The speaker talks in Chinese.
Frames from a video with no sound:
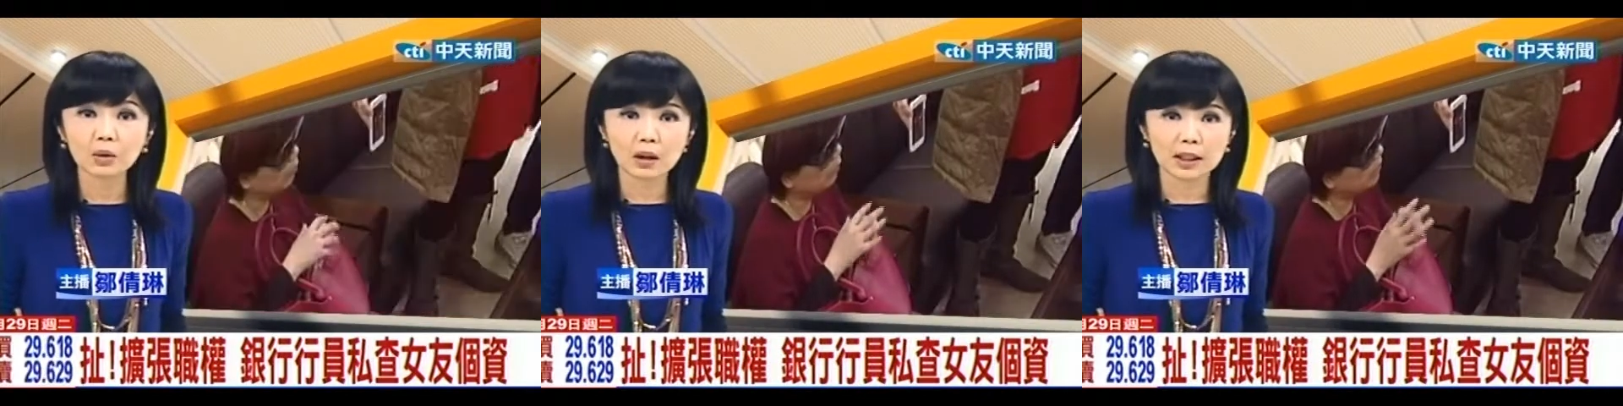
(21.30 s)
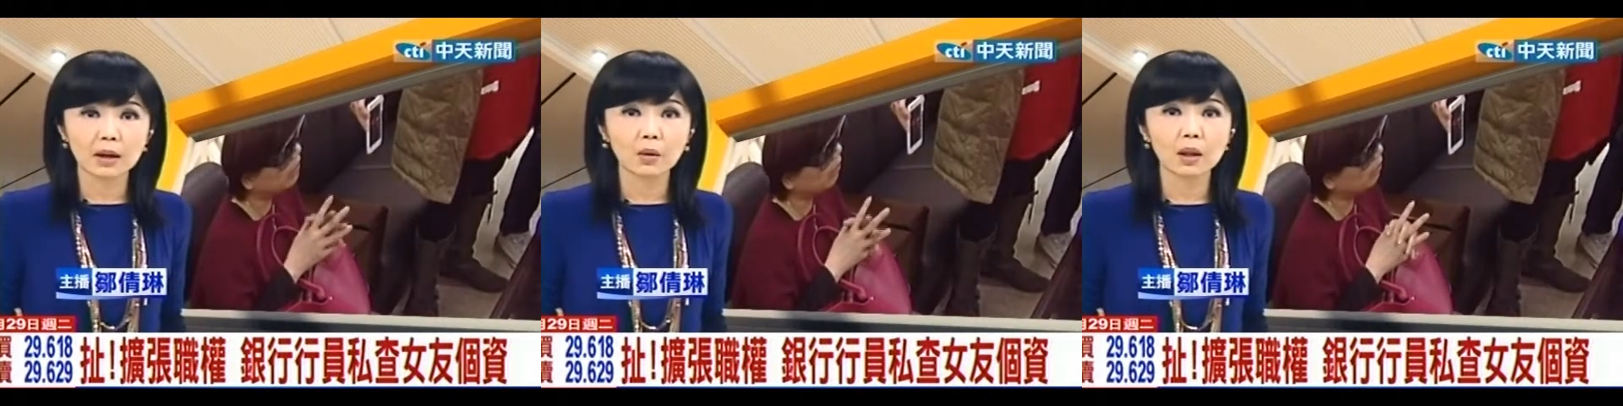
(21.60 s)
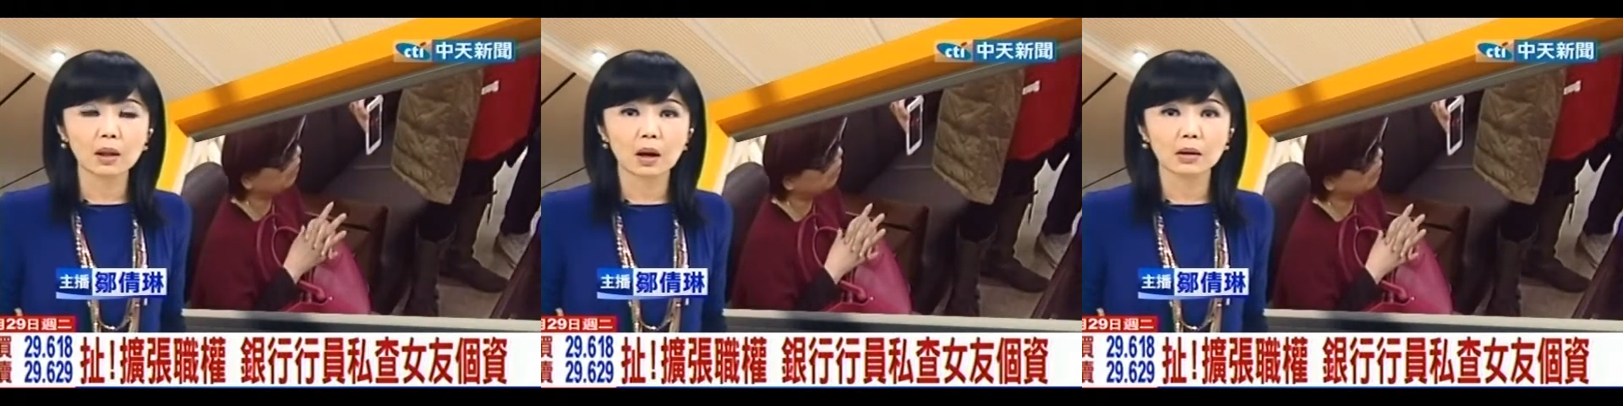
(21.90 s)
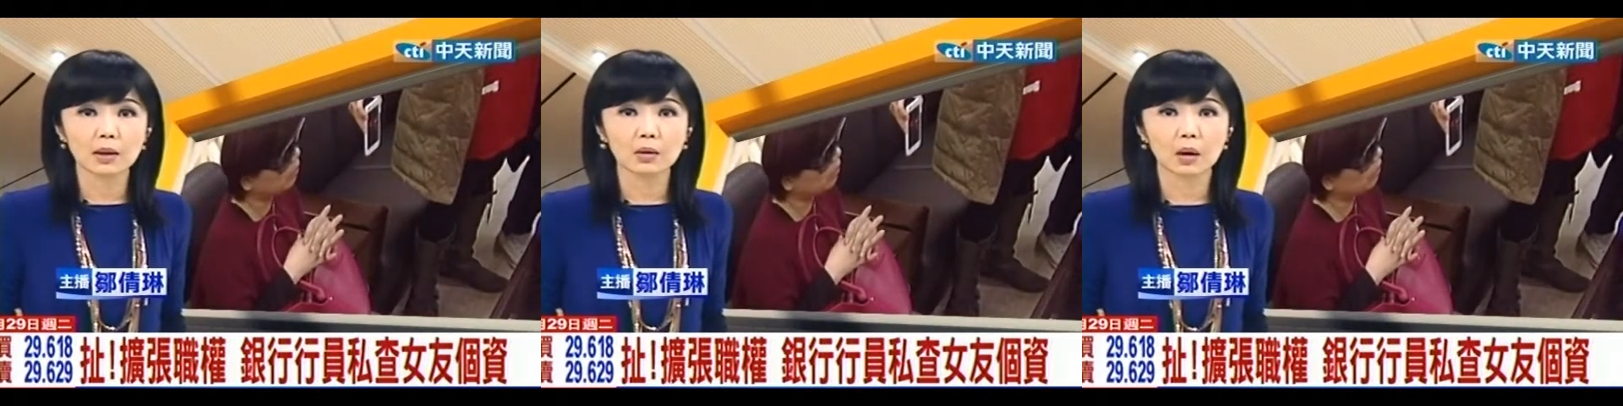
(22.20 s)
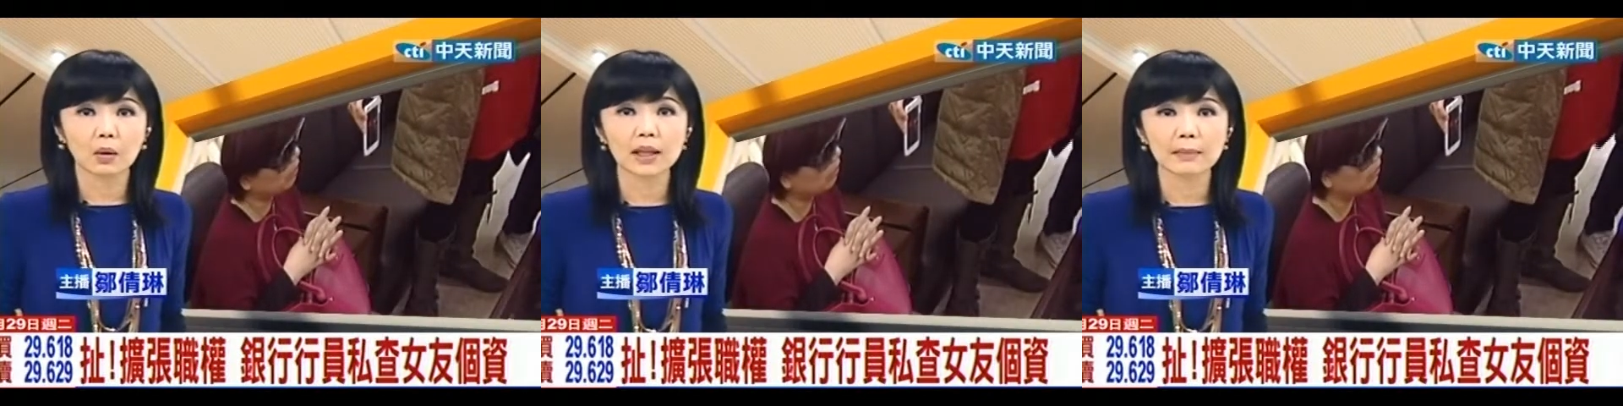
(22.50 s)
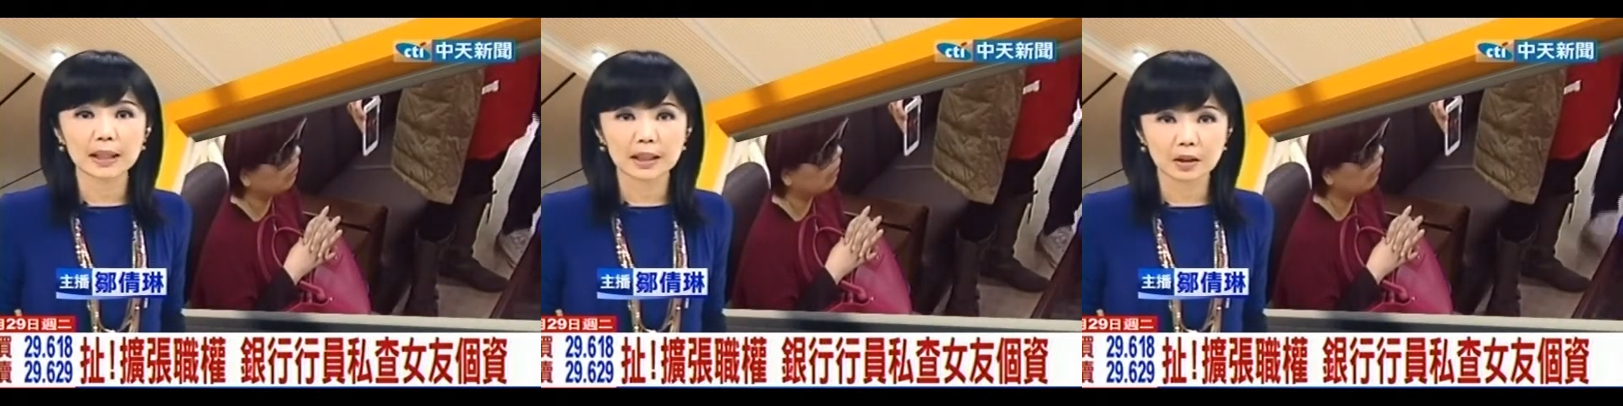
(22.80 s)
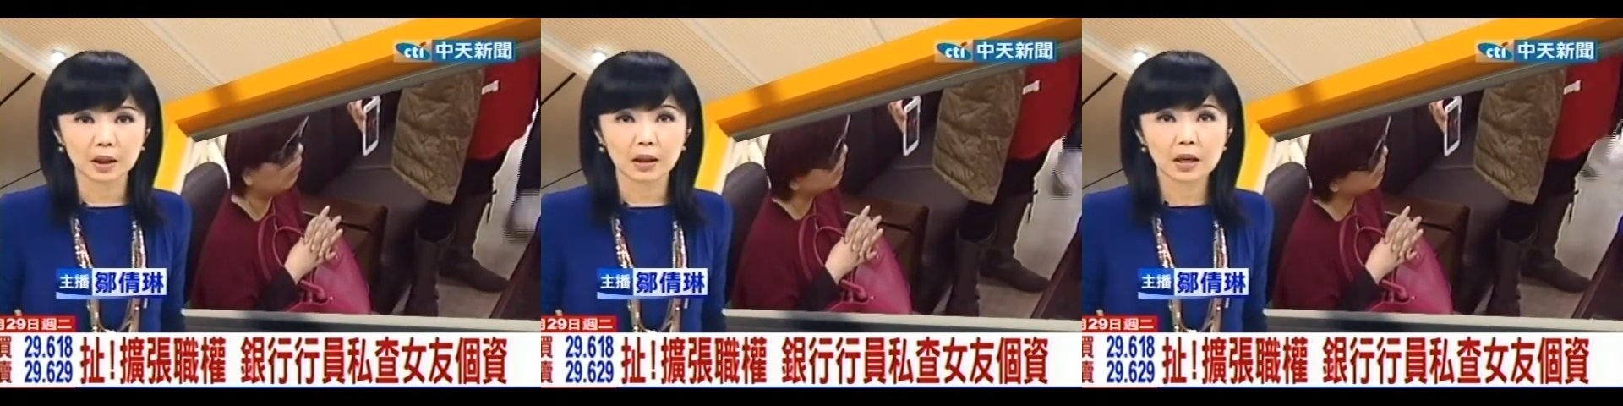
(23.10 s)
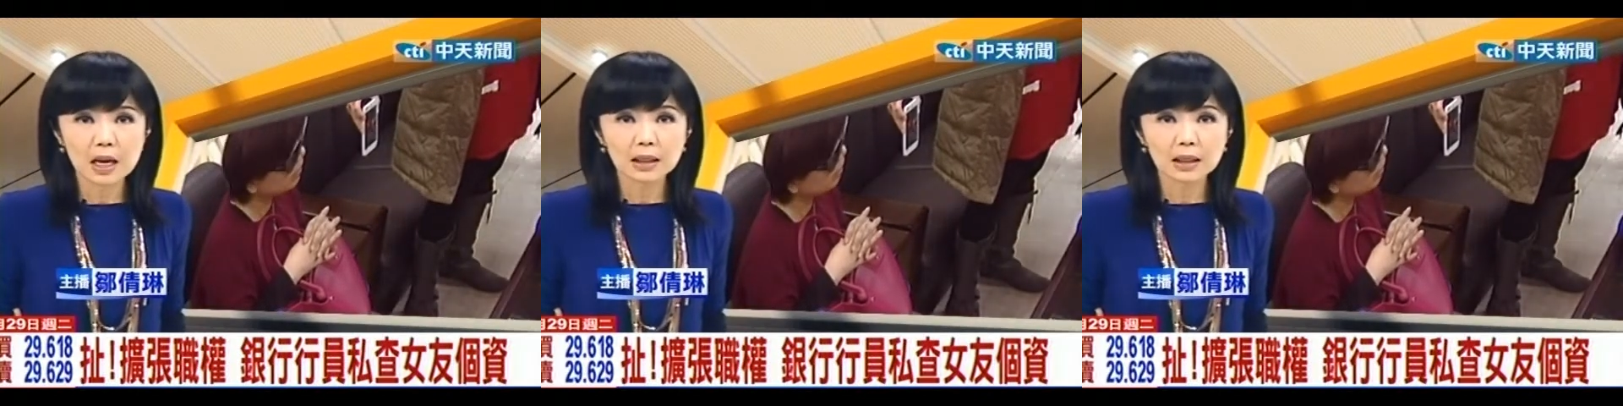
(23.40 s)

都要结婚了，结果婚也没结成。